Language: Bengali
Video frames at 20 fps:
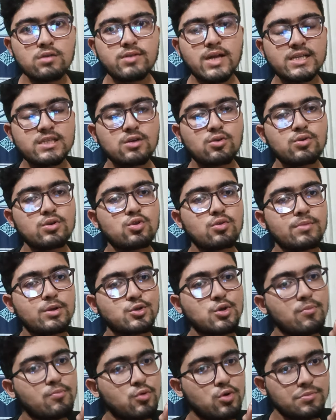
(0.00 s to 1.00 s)
তো আশা করি তোমরা
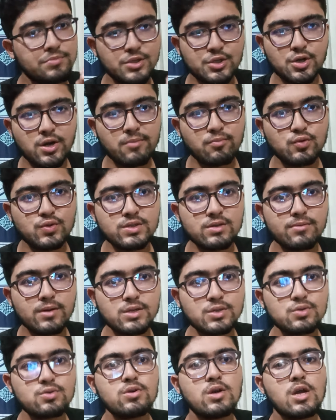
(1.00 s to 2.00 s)
সম্পূর্ণ বিষয়টা বুঝতে
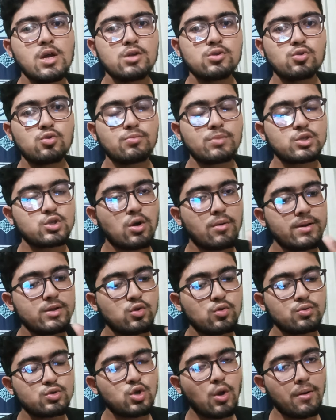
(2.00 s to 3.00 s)
পারছো তোমরা সবাই
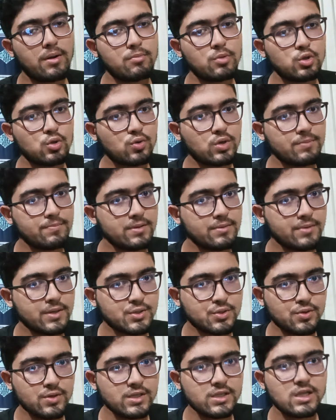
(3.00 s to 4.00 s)
তো সবার মতো করে
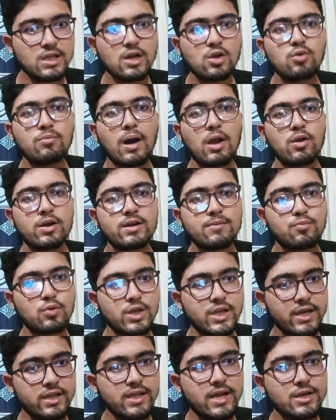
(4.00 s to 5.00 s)
প্রিপারেশন নিতে থাকো ভালো একটা
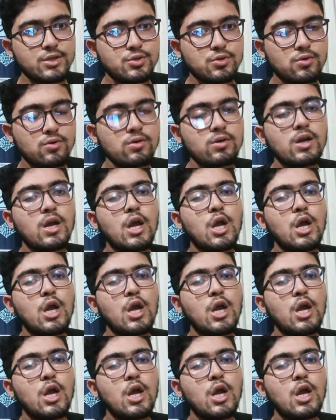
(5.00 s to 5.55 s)
পরীক্ষা দেওয়ার জন্য